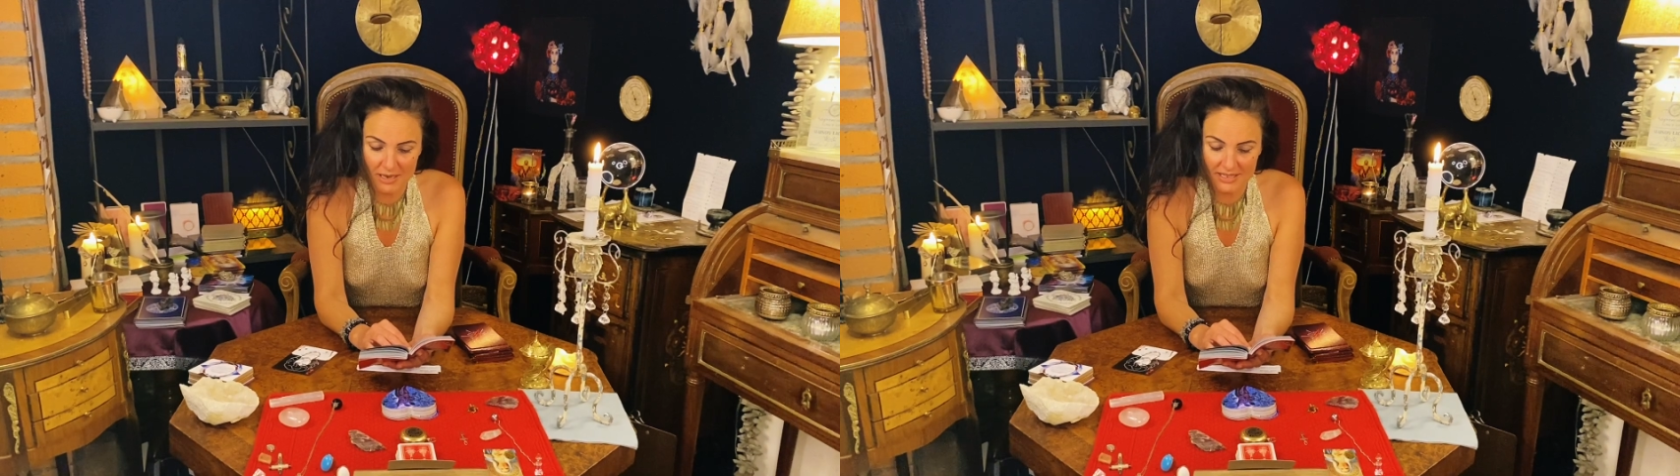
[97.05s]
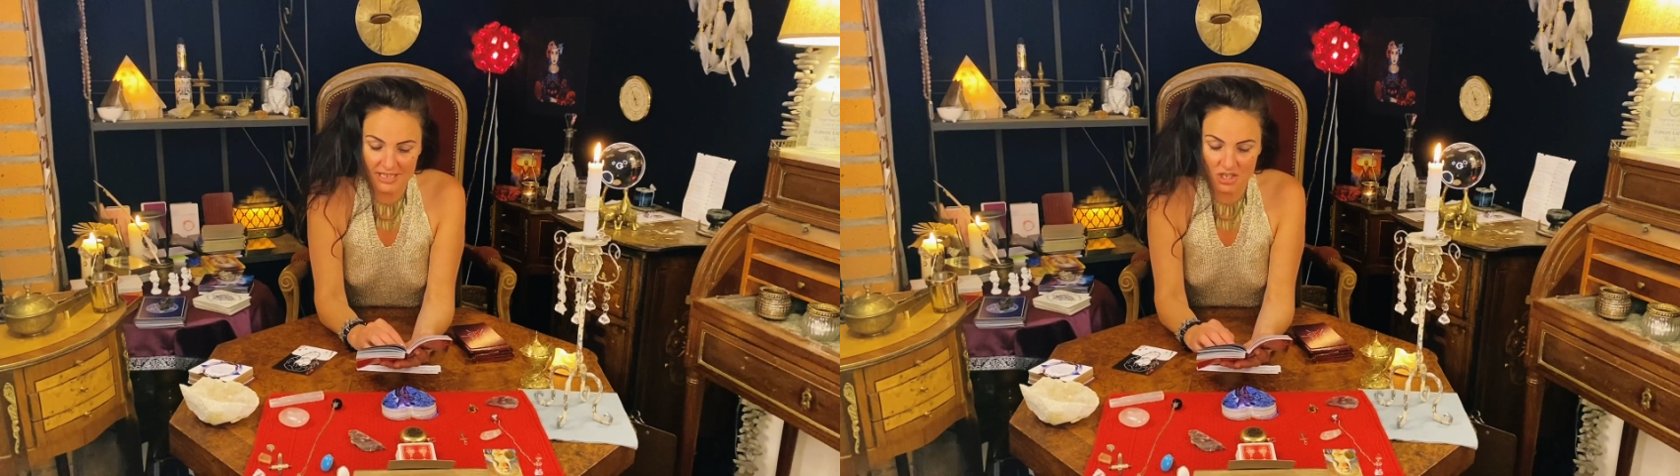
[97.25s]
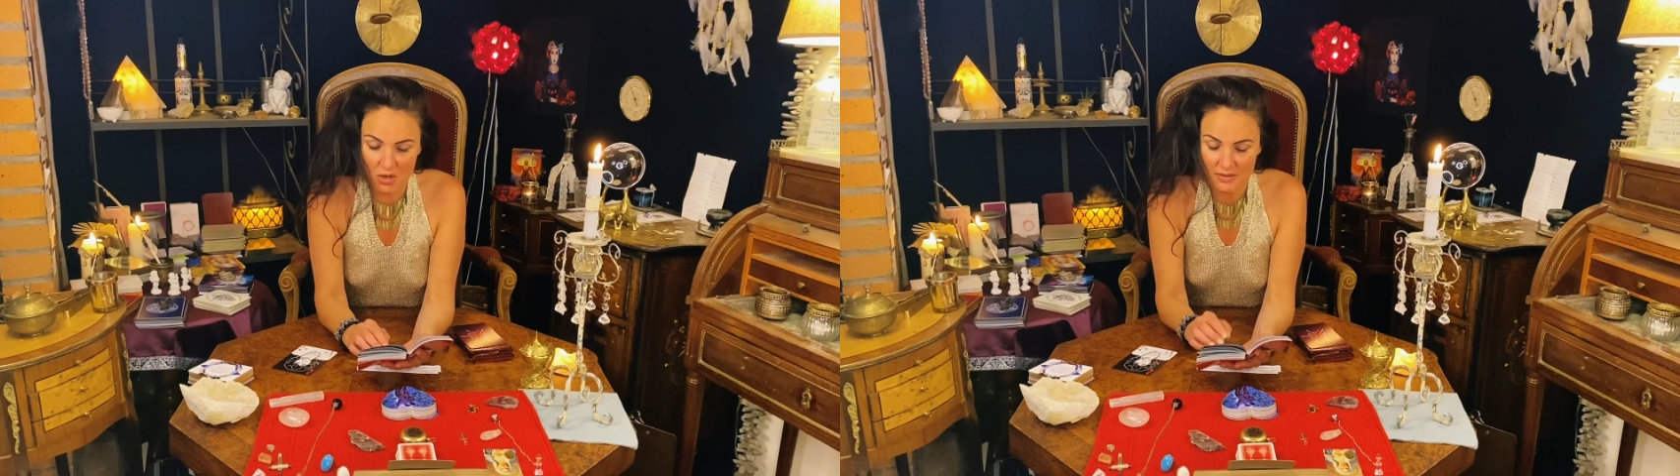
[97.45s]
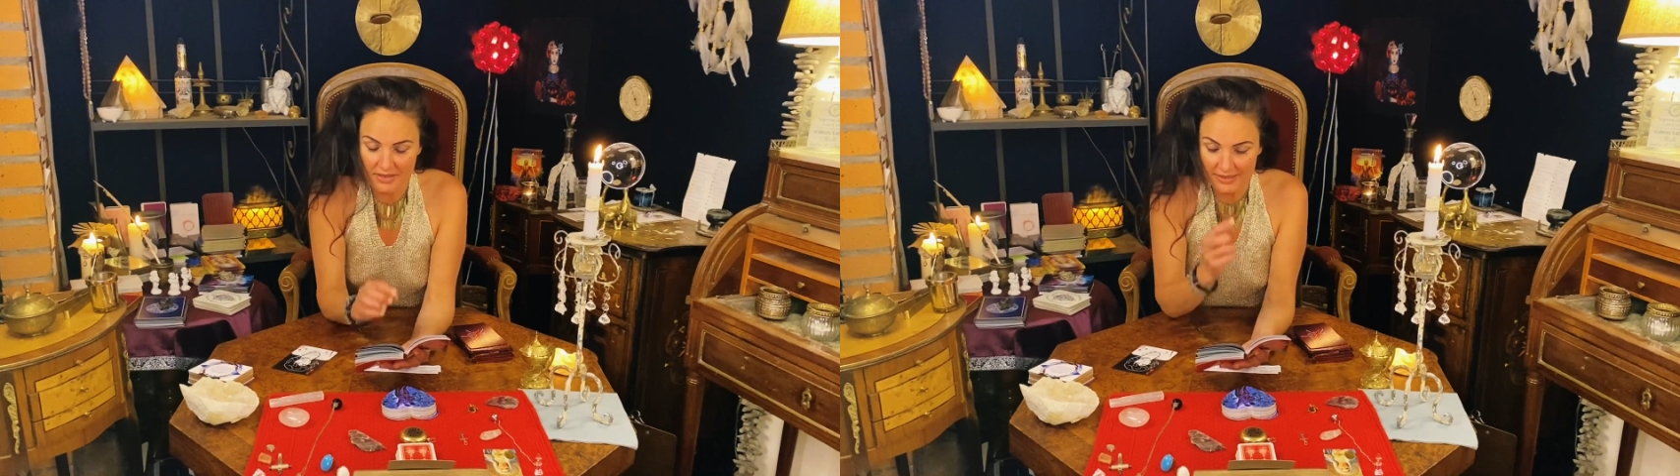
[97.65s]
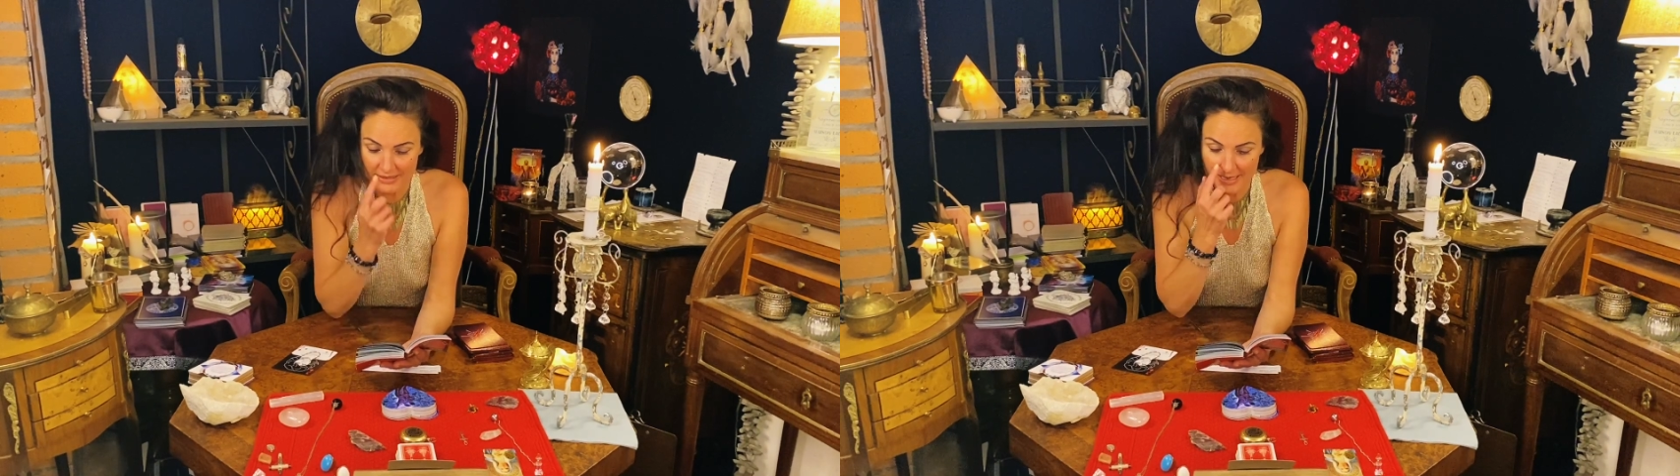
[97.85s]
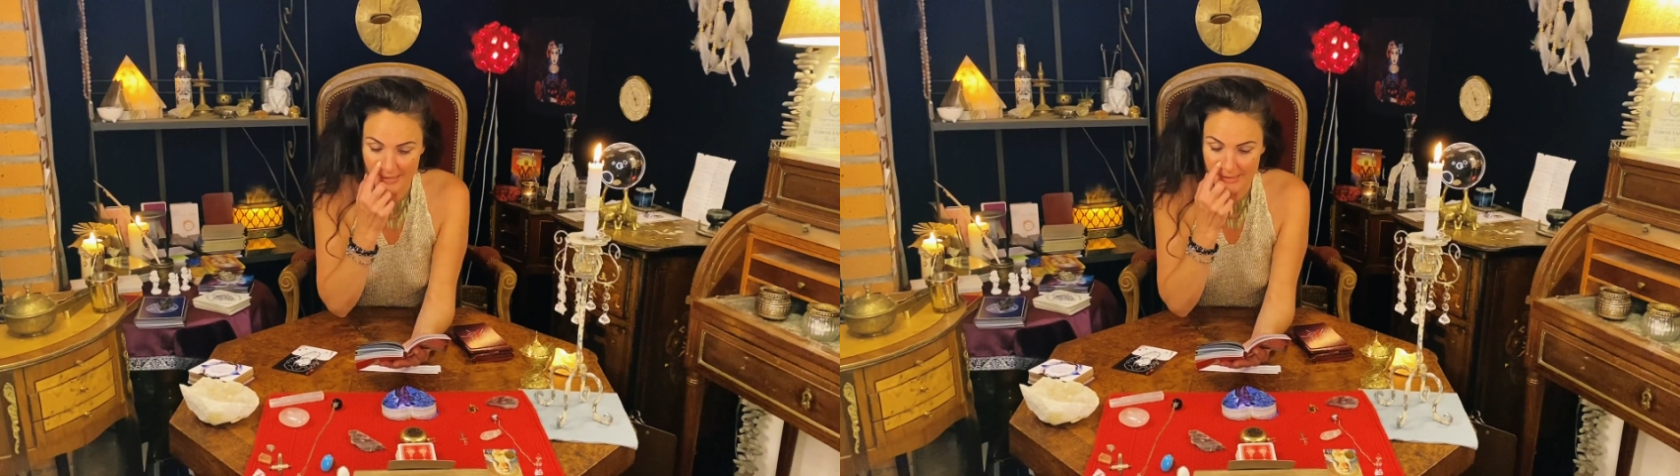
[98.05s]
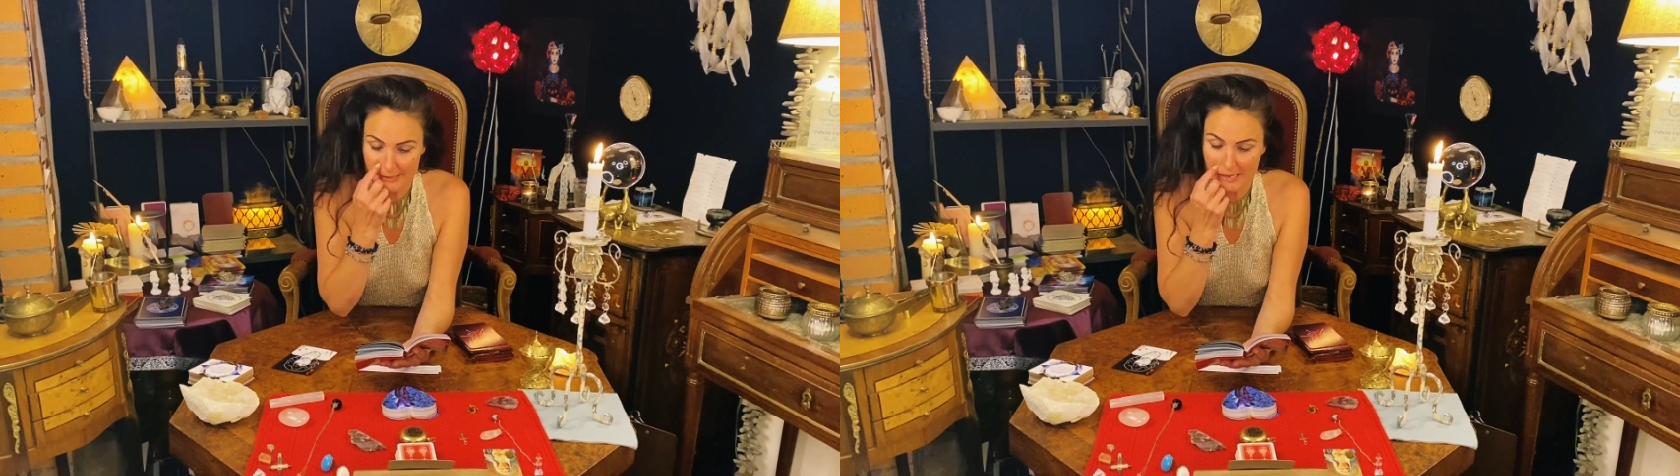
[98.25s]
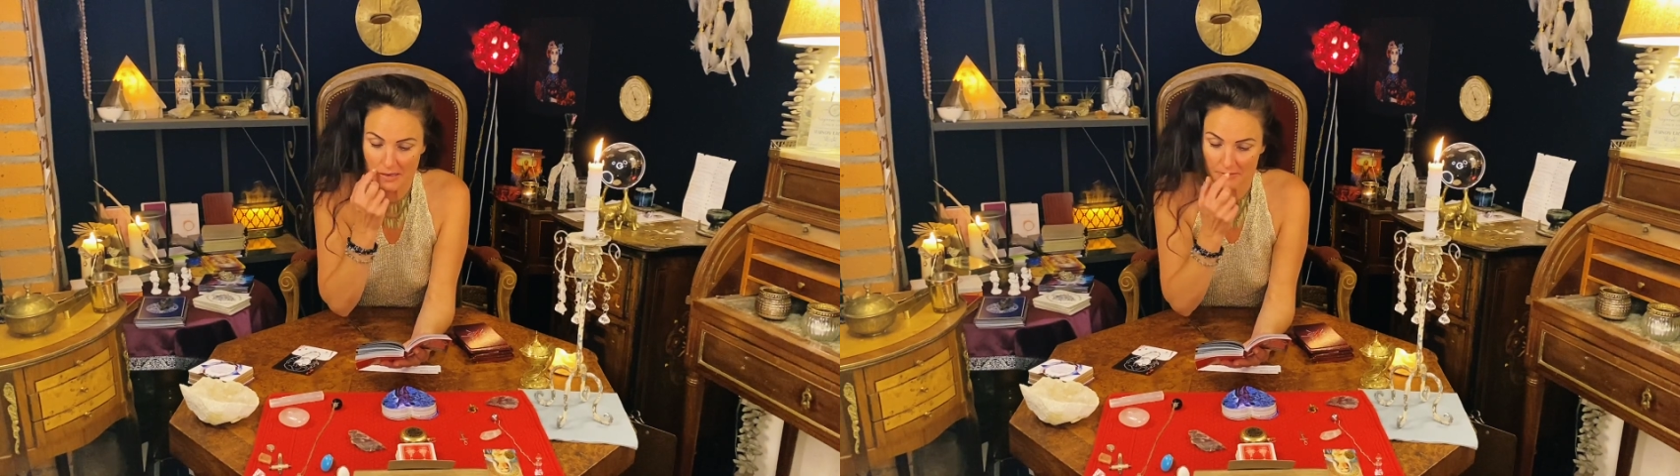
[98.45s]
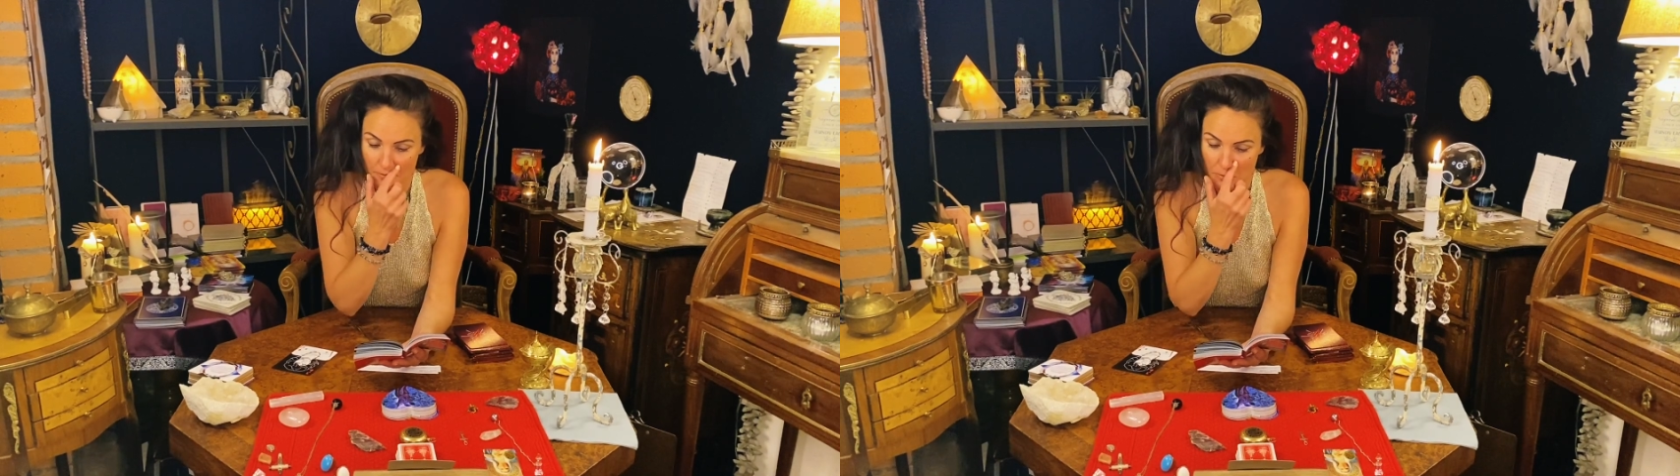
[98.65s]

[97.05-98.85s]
exigence avec d'excellentes